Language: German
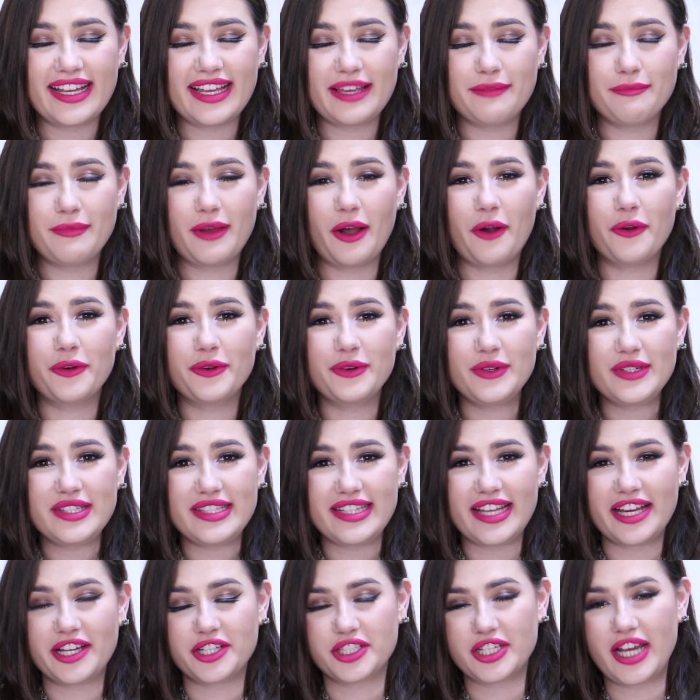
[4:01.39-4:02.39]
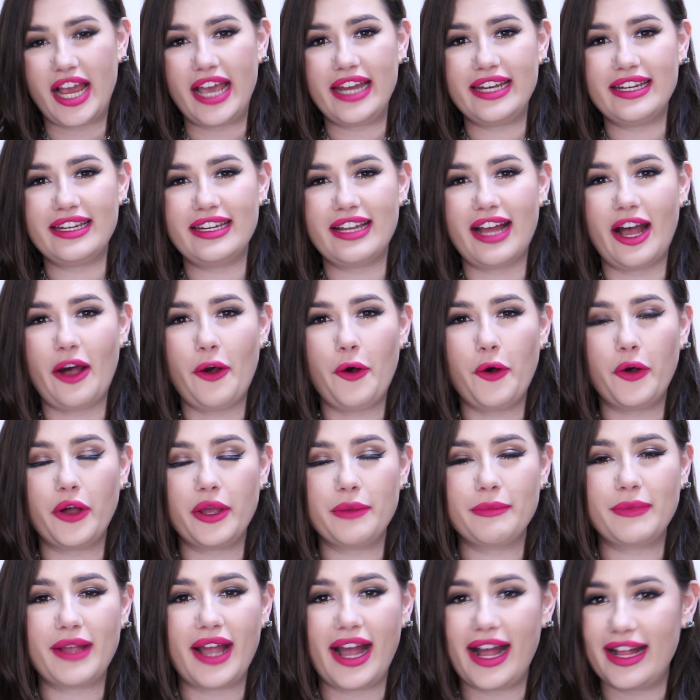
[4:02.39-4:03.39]
Im August erscheinen auch
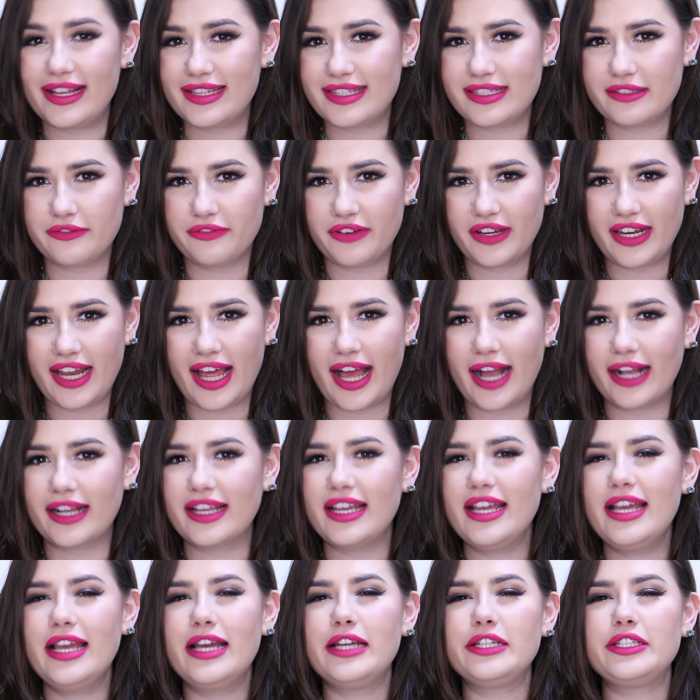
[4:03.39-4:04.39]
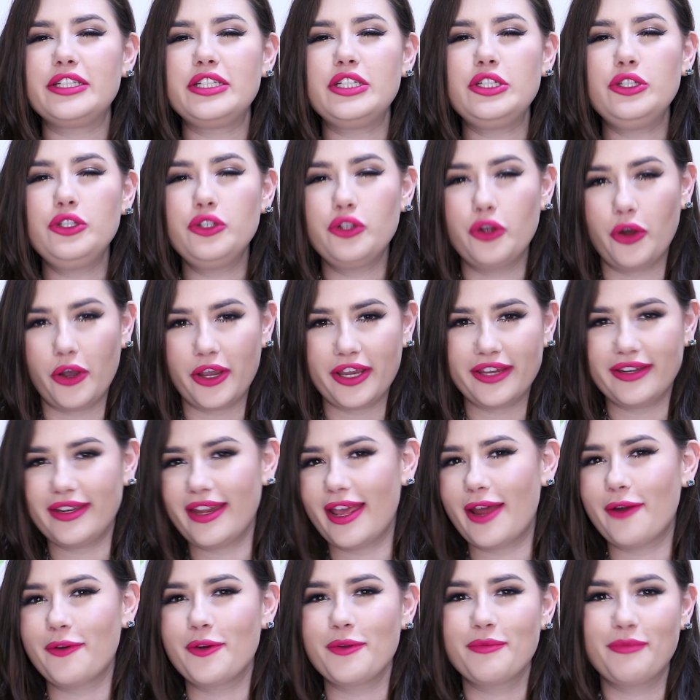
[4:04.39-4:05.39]
im Carlsen Verlag die
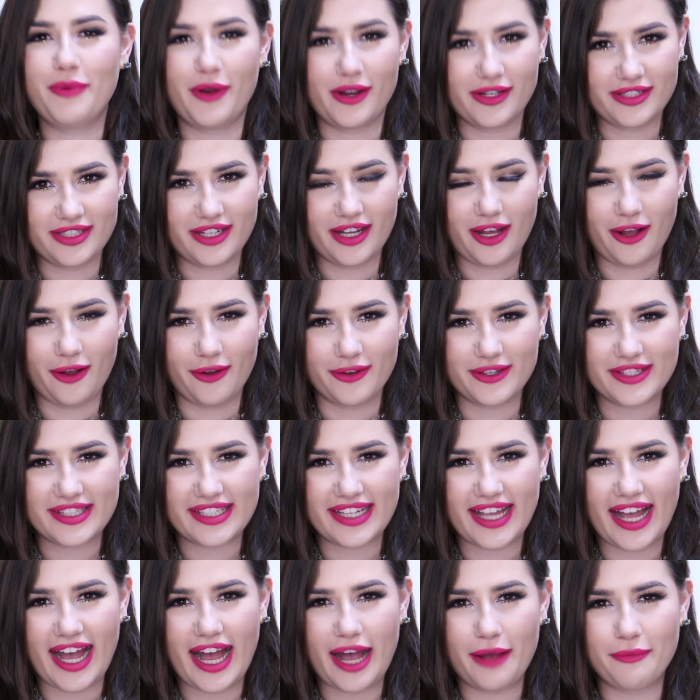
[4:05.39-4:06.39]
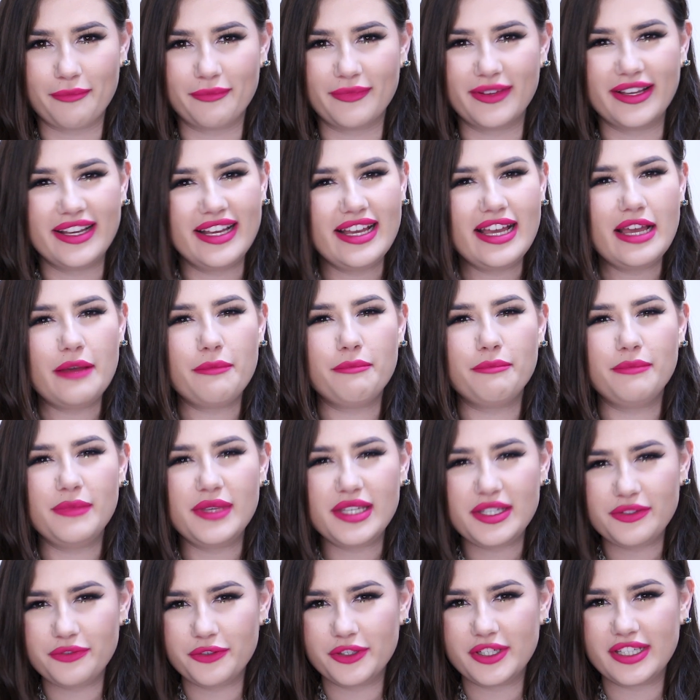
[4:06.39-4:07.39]
neuen Harry Potter Ausgaben.
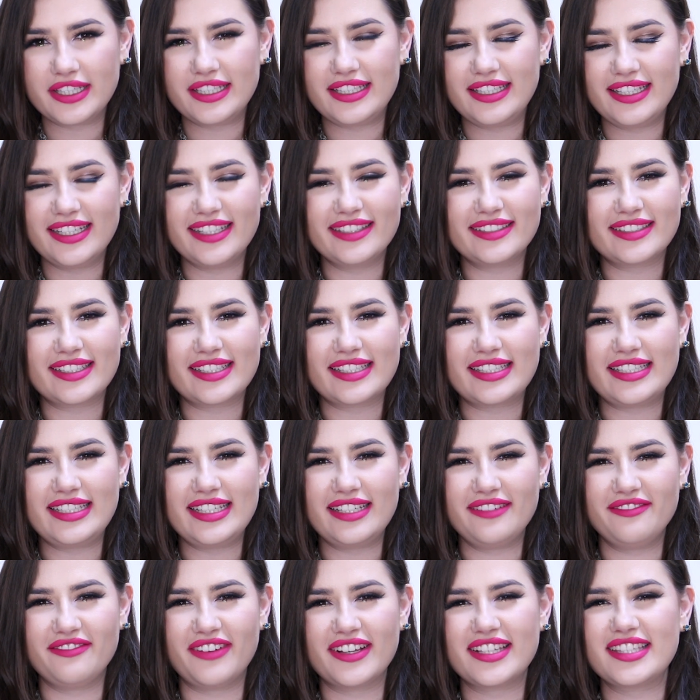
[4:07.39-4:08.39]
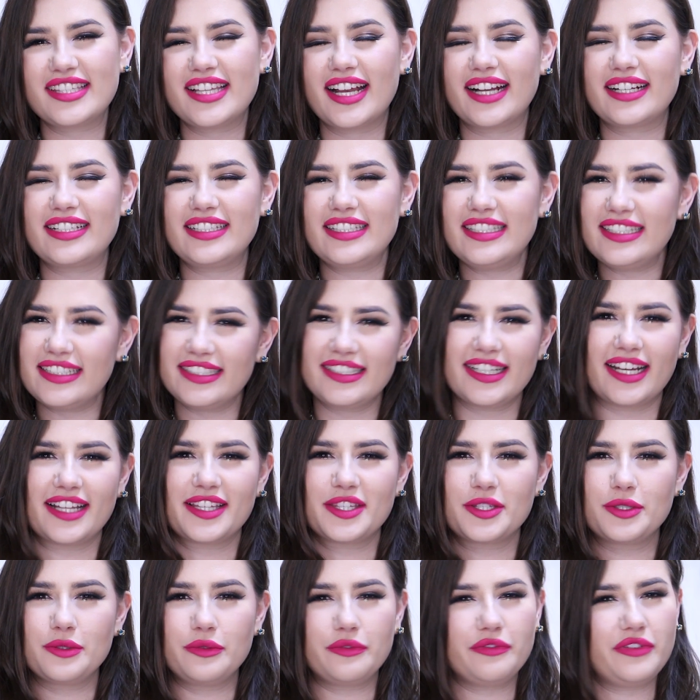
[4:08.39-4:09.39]
Mich würde hier interessieren, was sagt ihr
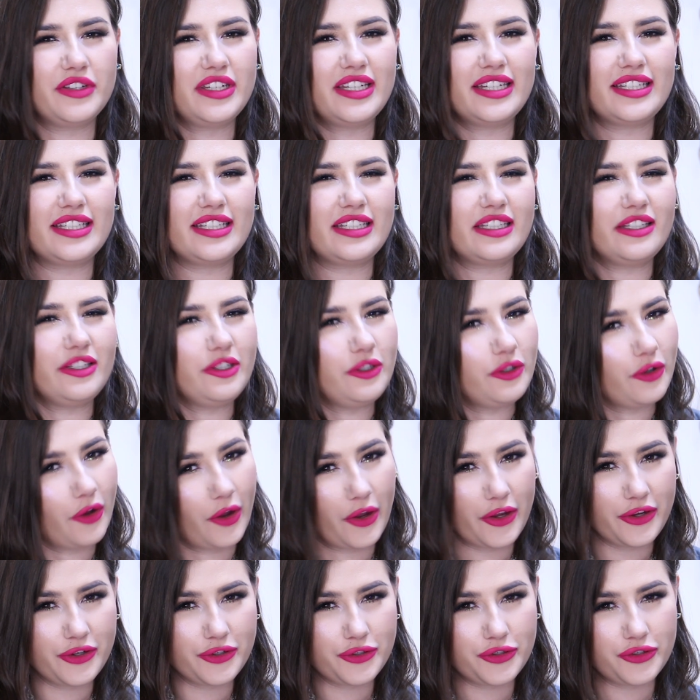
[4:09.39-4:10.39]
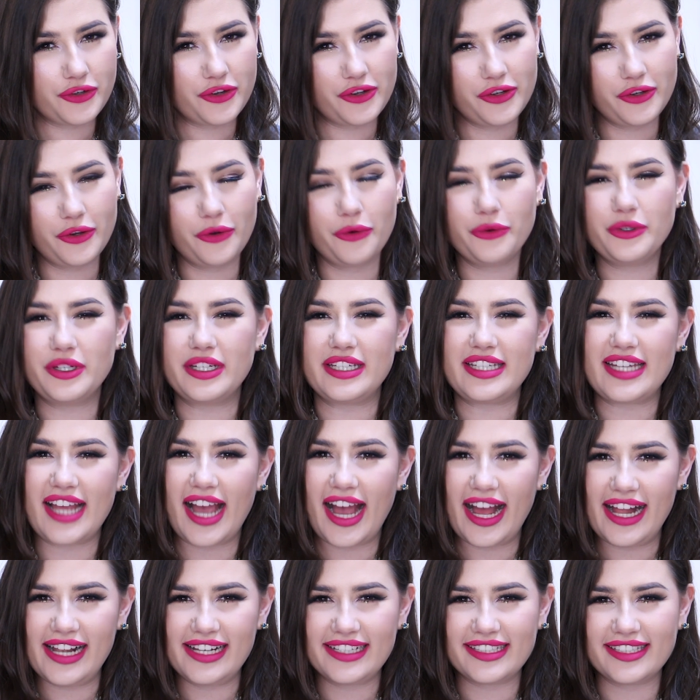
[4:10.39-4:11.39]
dazu? Findet ihr die neuen schöne oder die
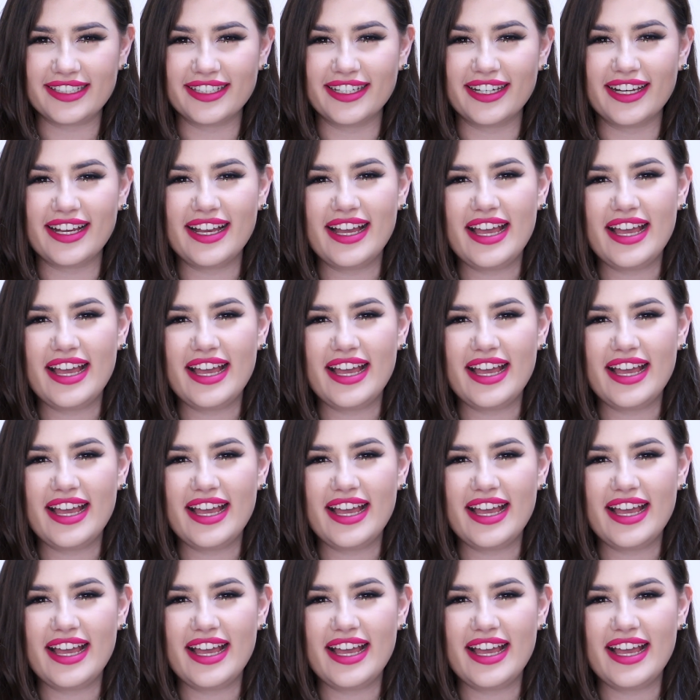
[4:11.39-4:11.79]
alten?